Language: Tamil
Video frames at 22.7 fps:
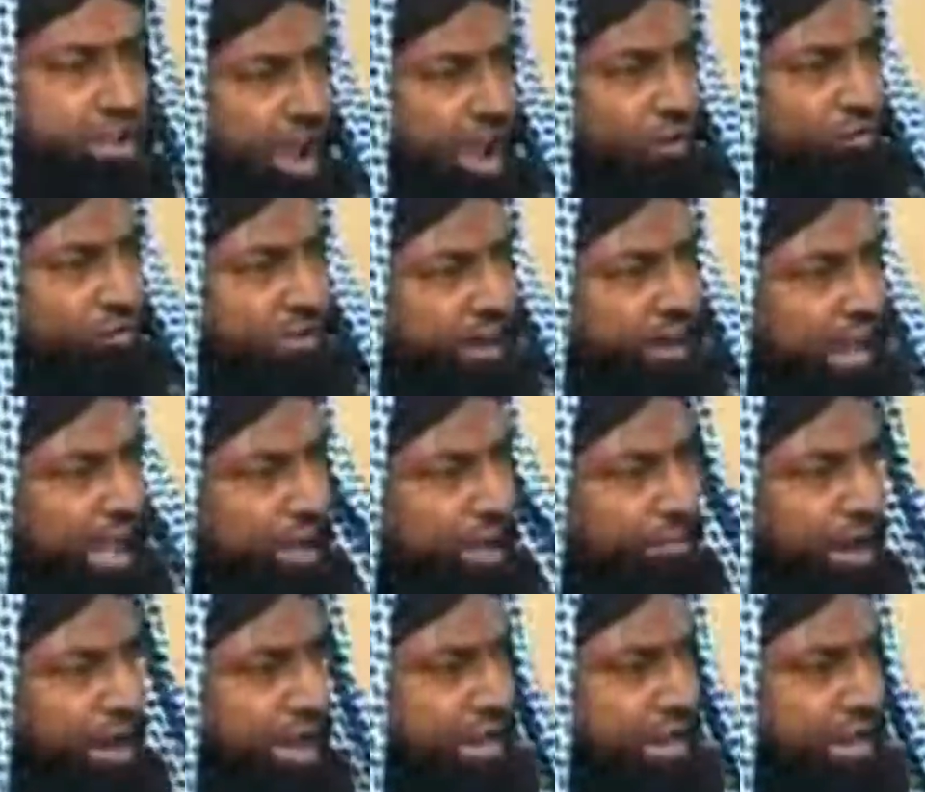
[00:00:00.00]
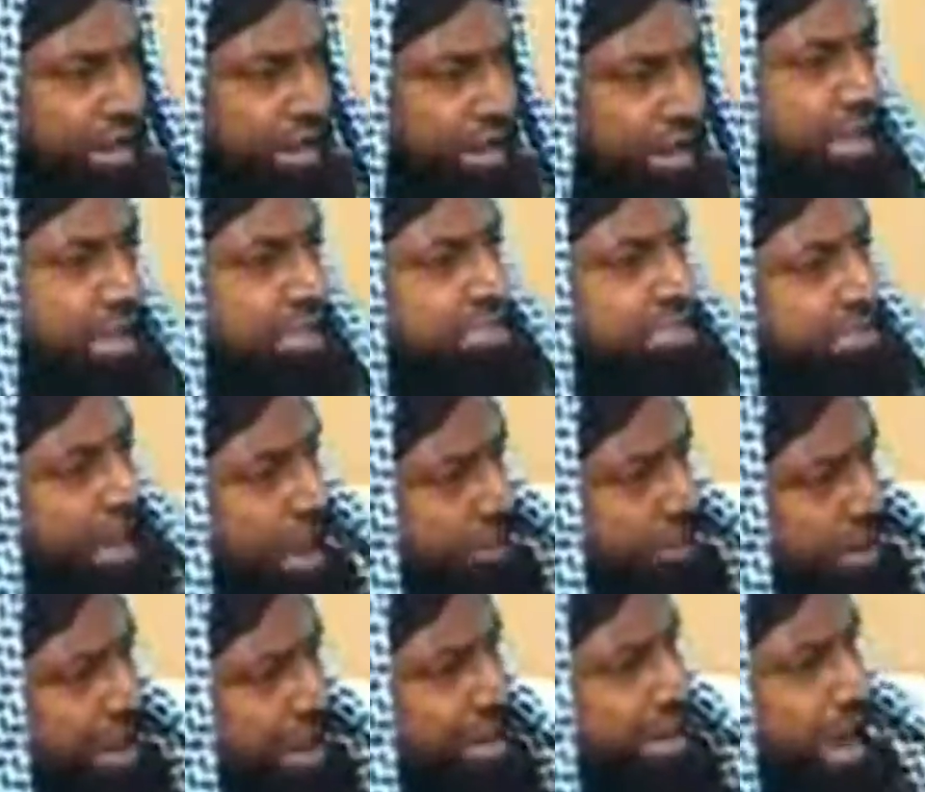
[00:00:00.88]
காபிர்களாக மாறி
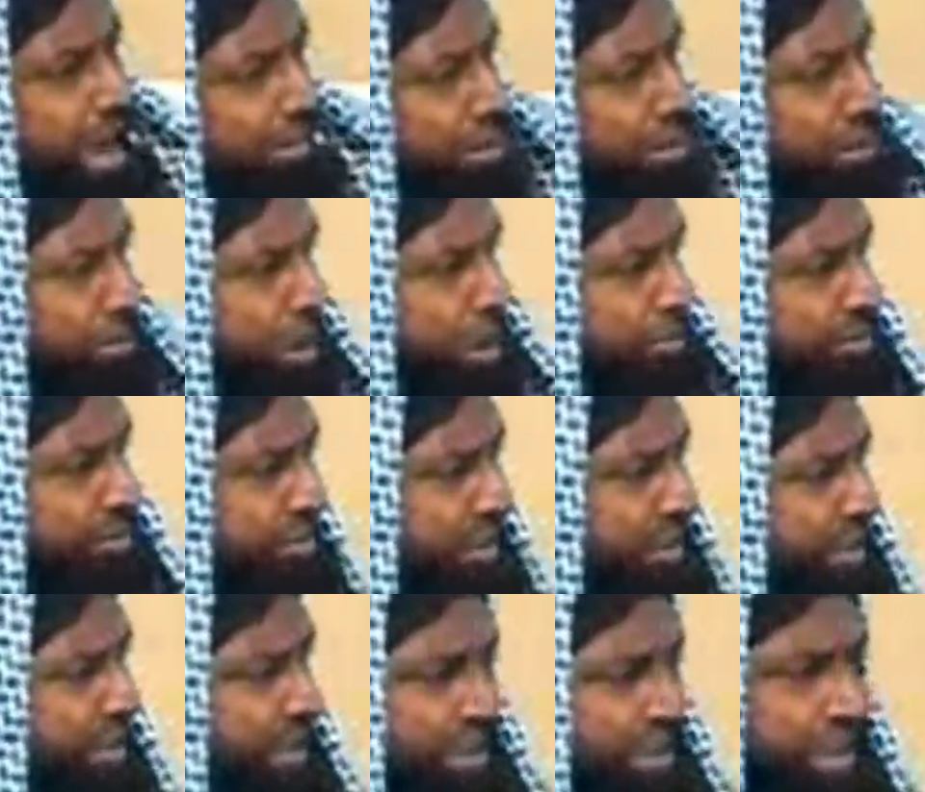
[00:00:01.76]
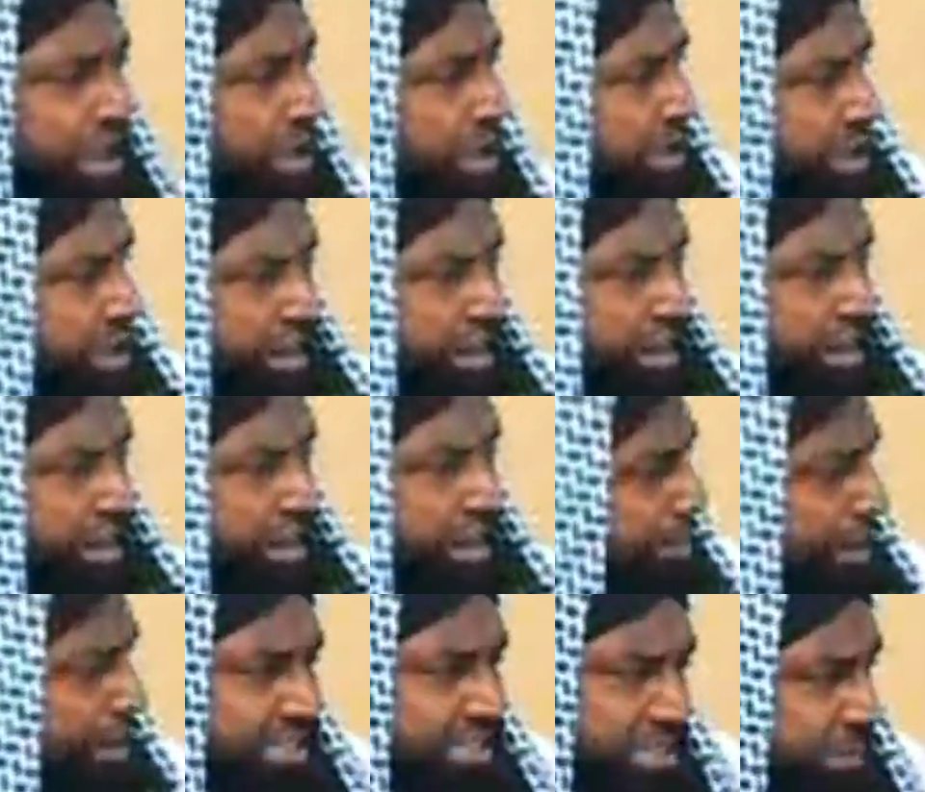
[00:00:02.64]
இஸ்லாமே இல்லாமல் போய்விட்டது என்ற
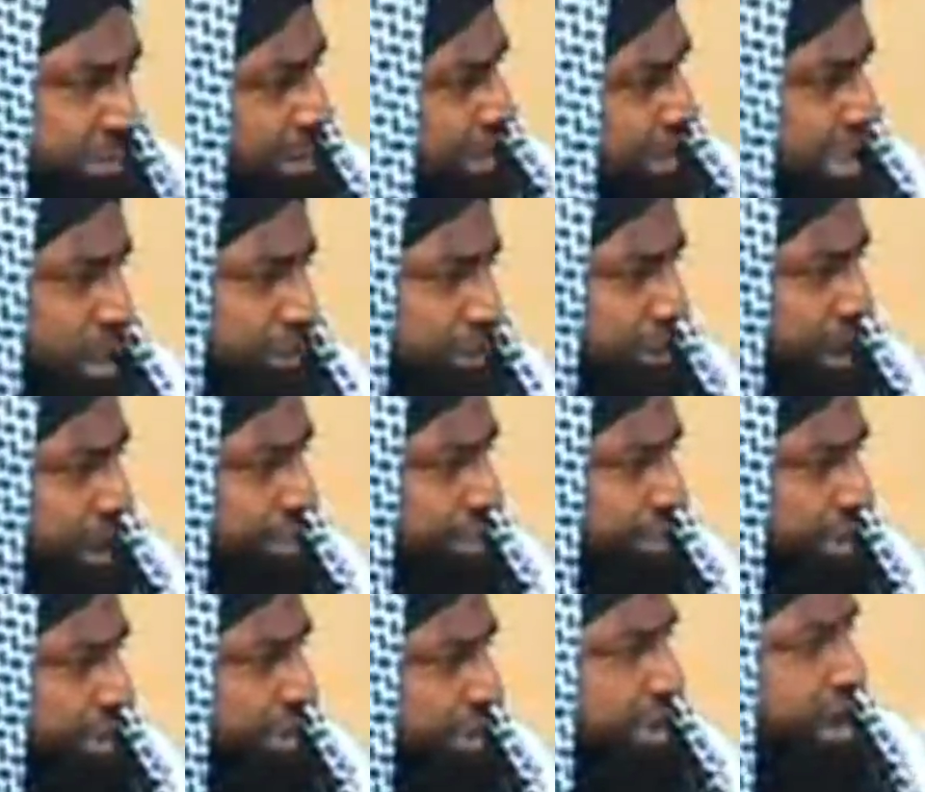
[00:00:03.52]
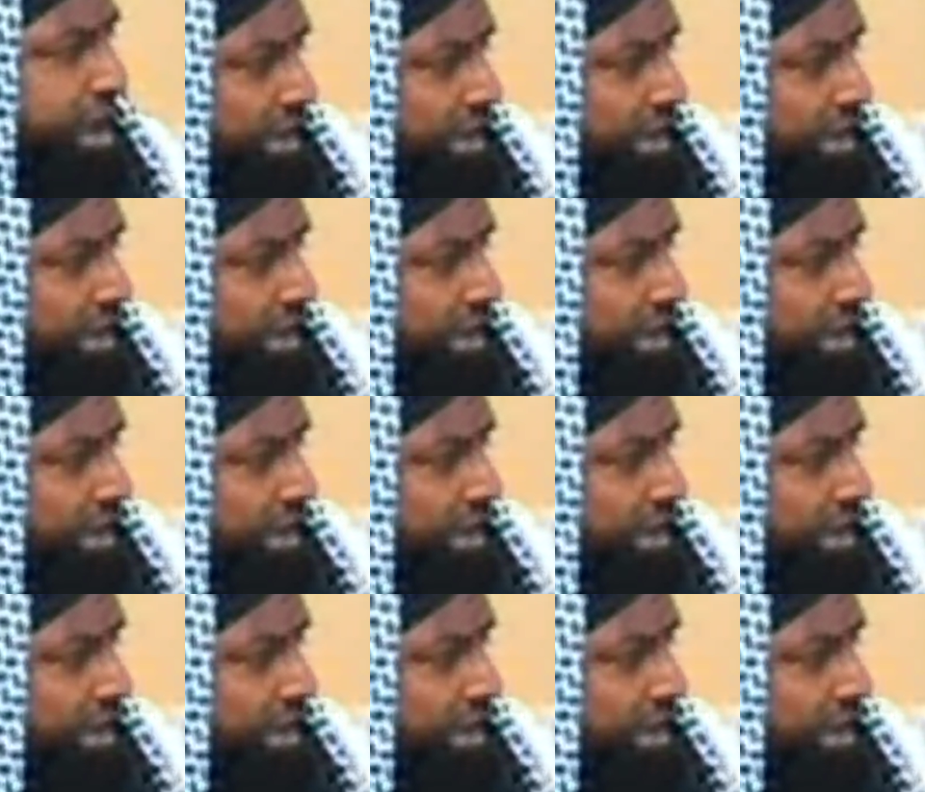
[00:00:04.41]
நிலைமை நிச்சயமாக ஏற்படாது